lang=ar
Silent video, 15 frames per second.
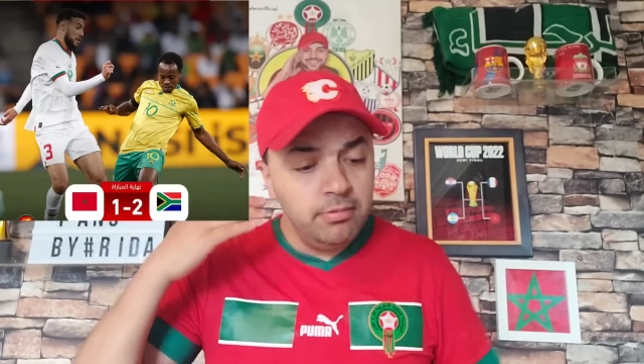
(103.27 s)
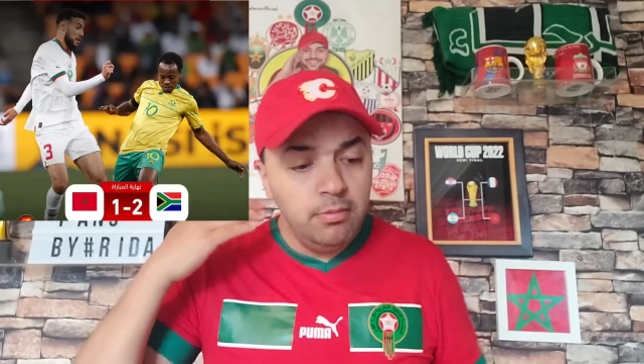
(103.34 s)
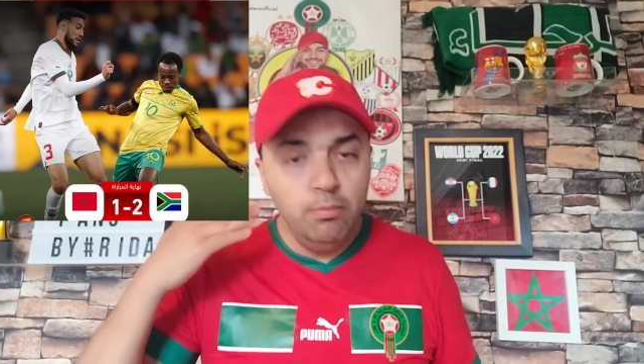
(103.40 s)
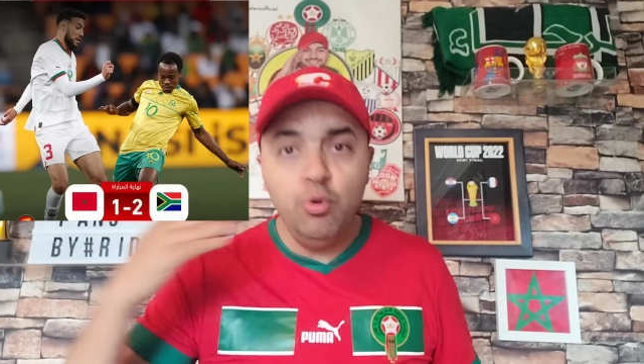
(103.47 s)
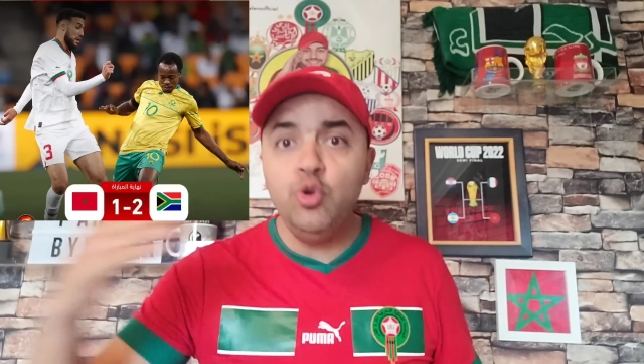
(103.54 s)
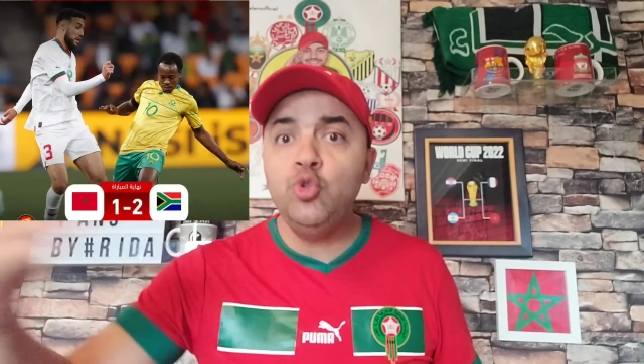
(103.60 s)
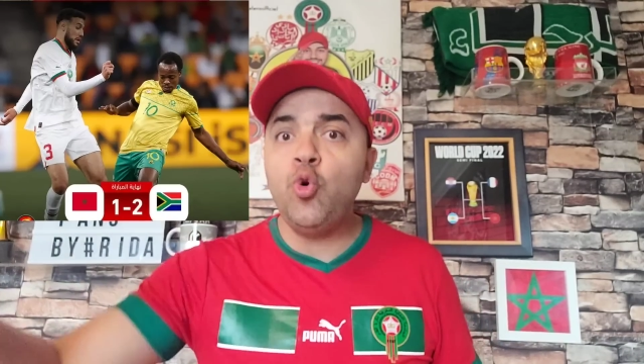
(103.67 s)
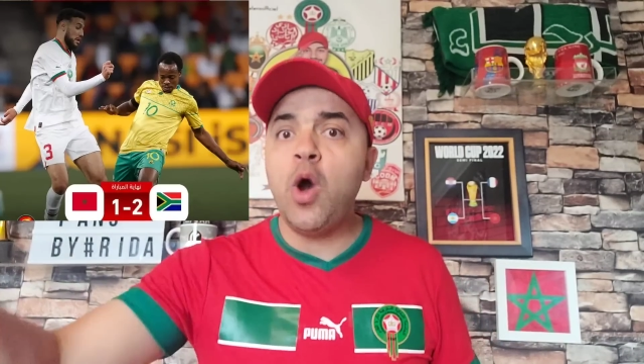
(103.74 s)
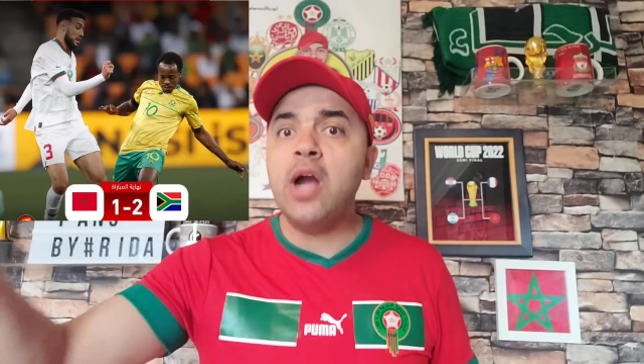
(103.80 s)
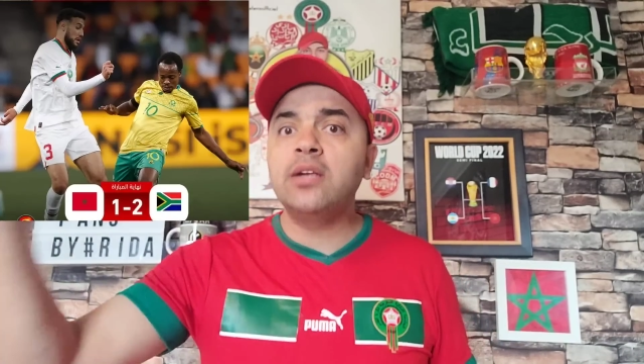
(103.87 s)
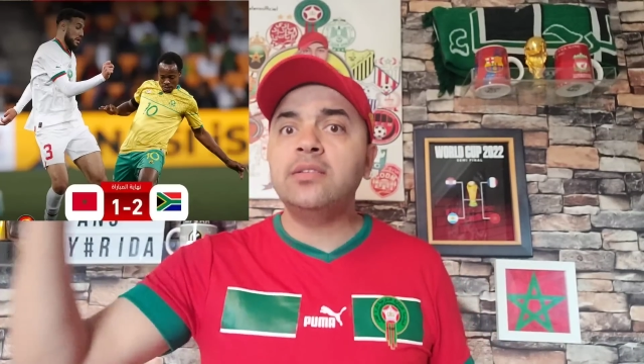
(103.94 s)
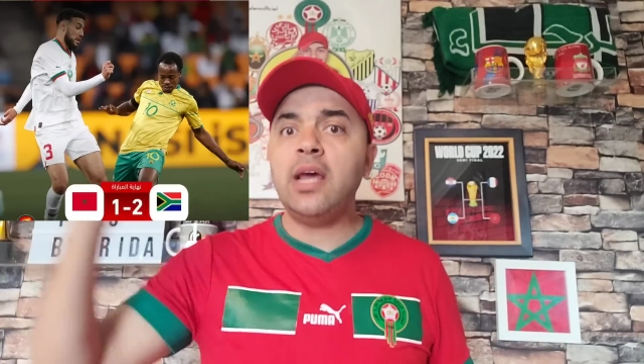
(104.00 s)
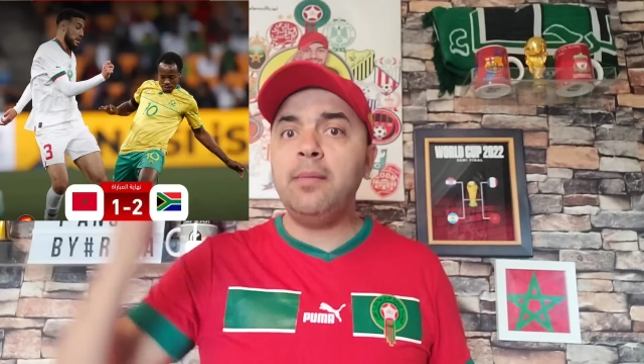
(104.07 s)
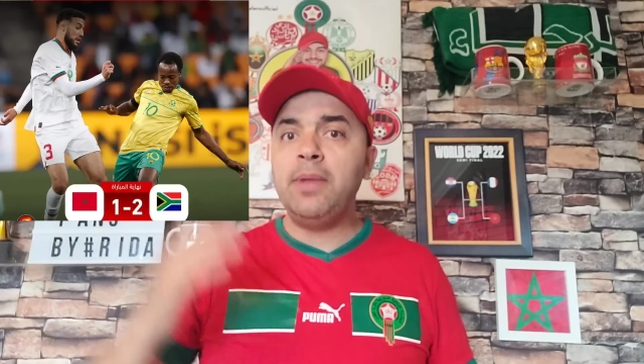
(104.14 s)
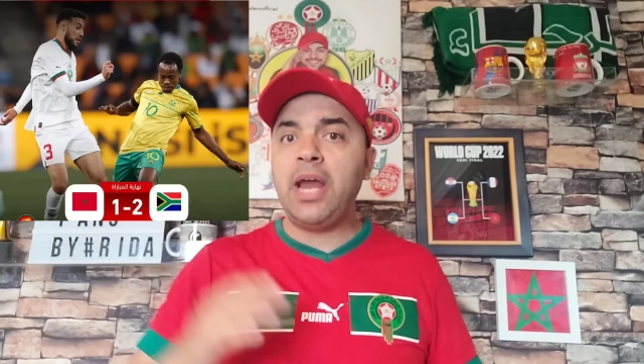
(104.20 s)
منذ
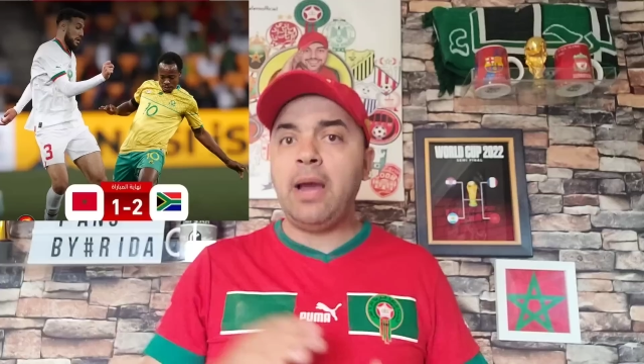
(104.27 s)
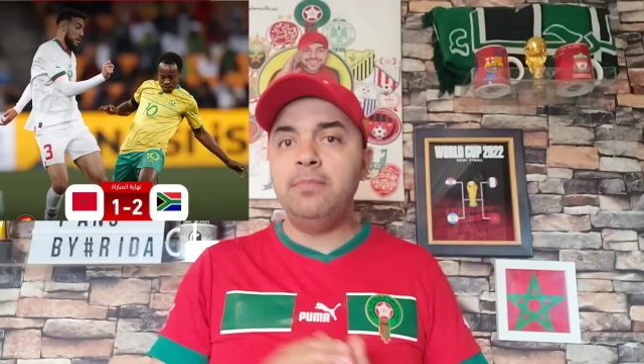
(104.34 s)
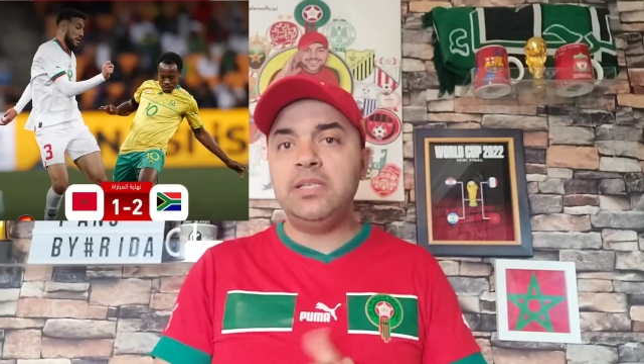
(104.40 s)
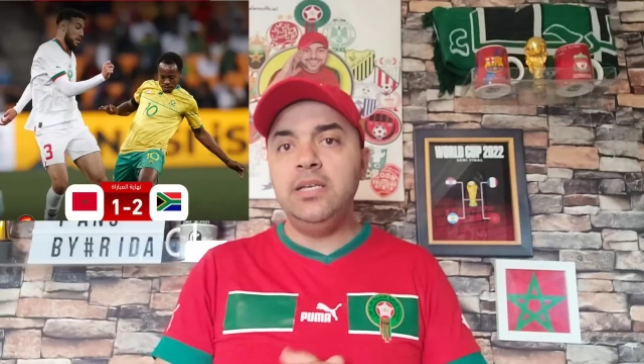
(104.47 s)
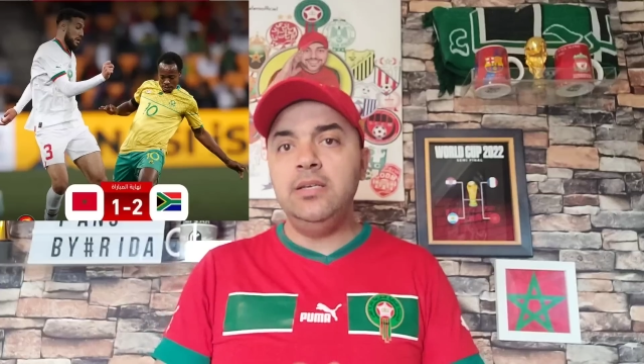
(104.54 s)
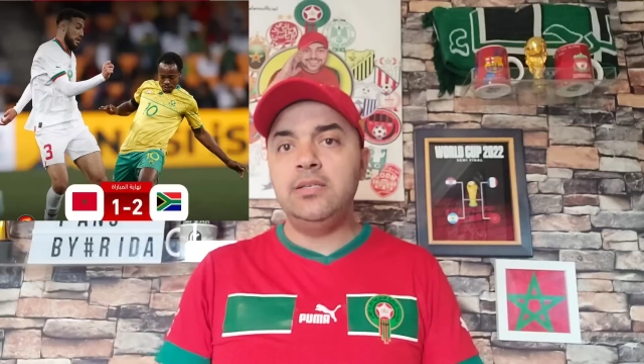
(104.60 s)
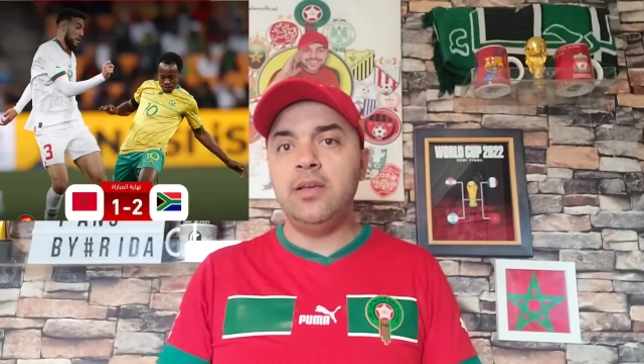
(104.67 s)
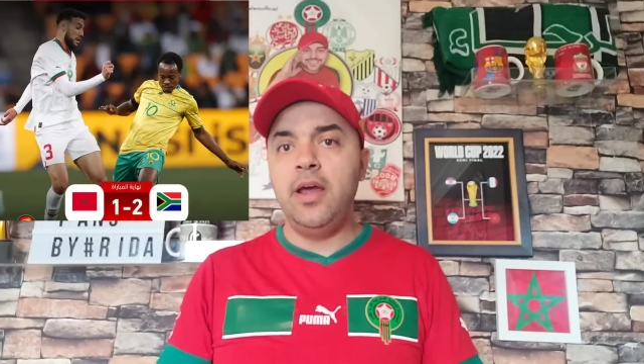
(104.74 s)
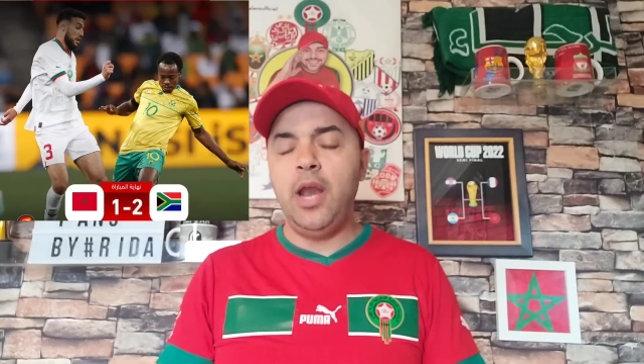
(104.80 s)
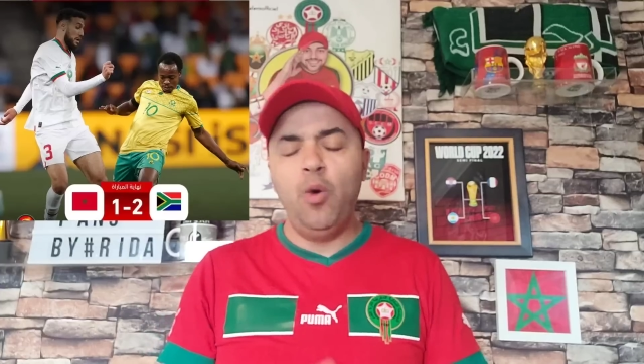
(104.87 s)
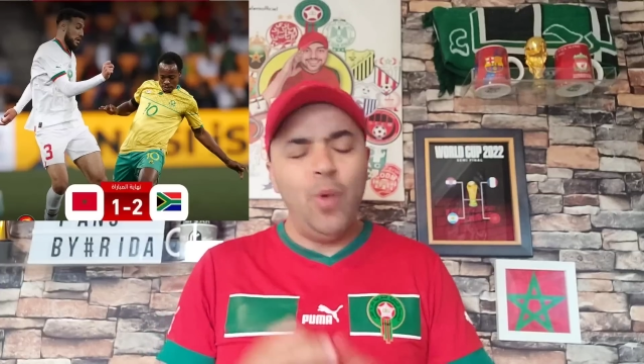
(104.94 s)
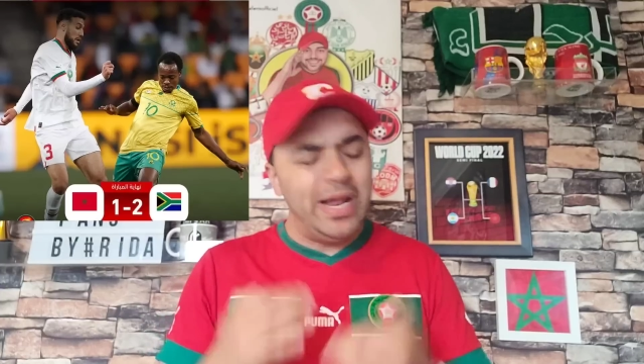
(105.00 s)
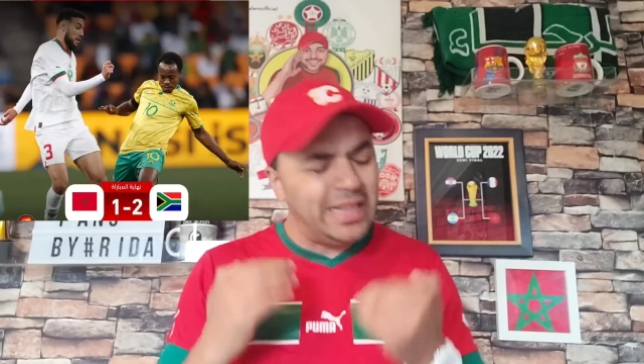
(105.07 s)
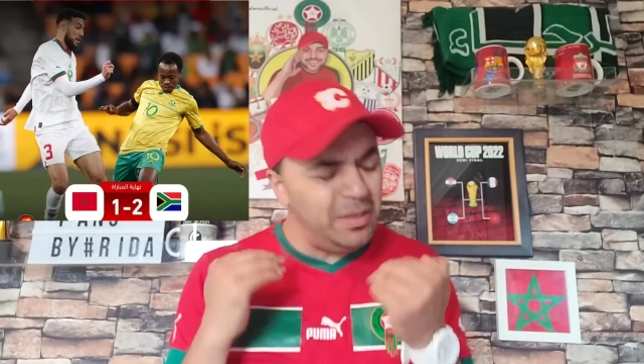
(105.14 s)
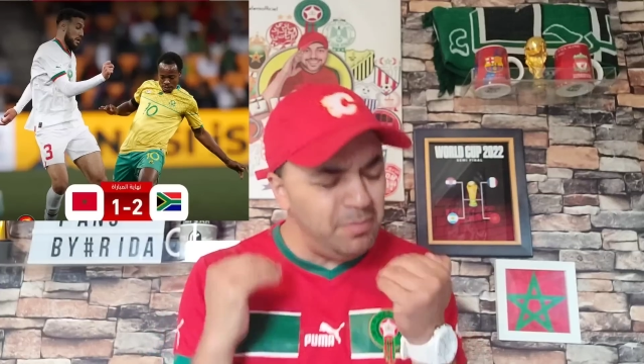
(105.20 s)
اكثر من خمسين سنه
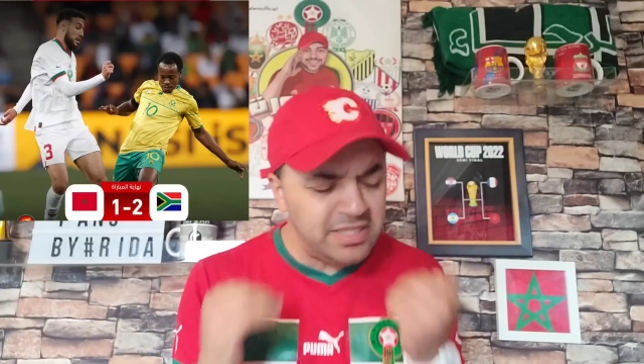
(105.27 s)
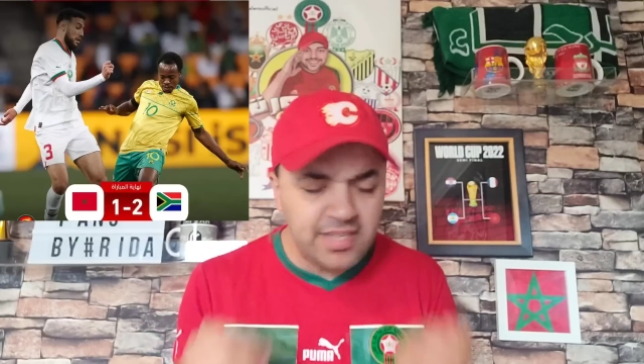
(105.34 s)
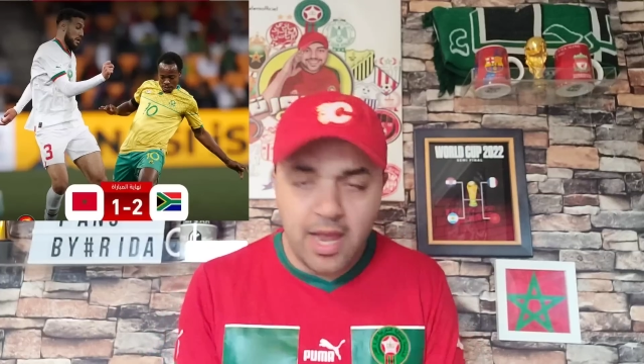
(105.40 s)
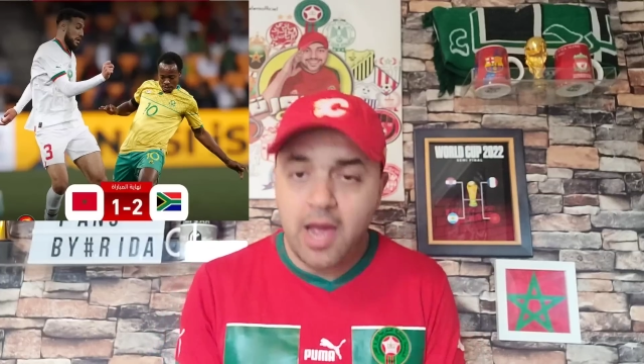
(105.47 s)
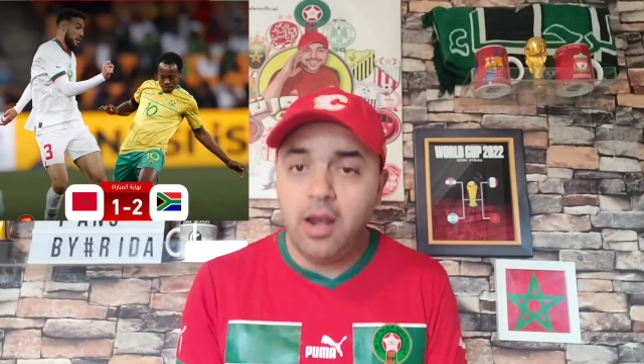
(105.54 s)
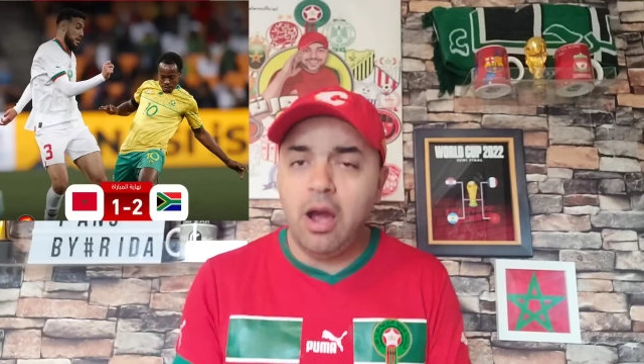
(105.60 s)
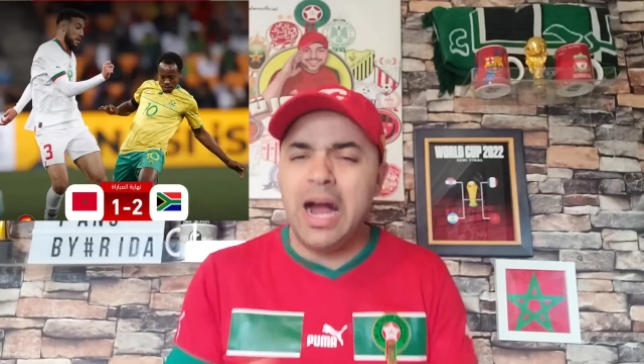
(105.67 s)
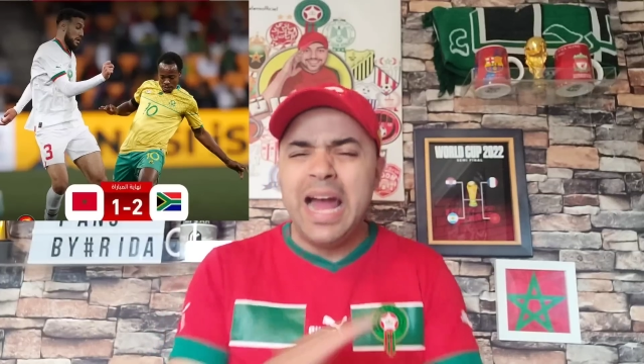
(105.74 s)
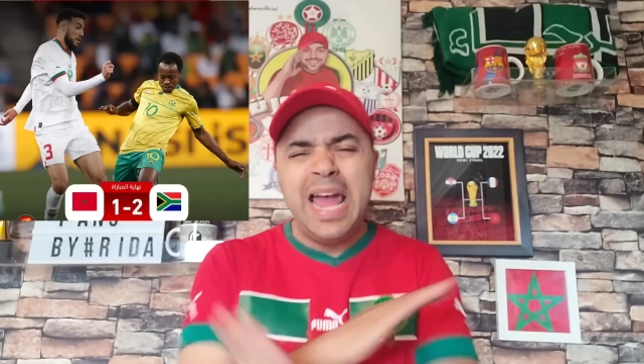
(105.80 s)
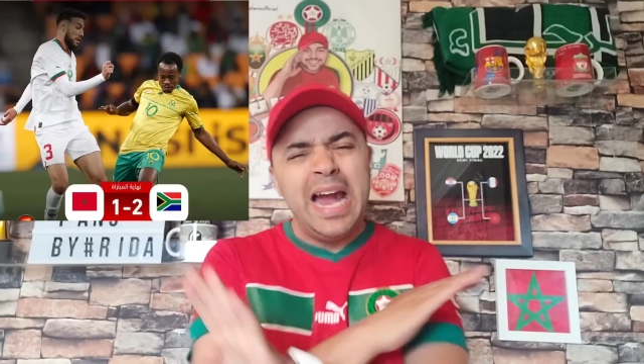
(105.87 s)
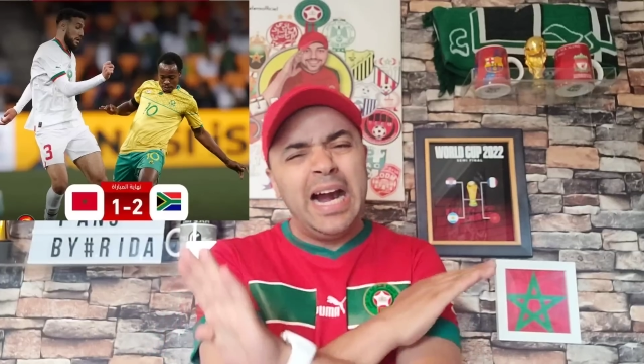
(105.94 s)
وهذه المساله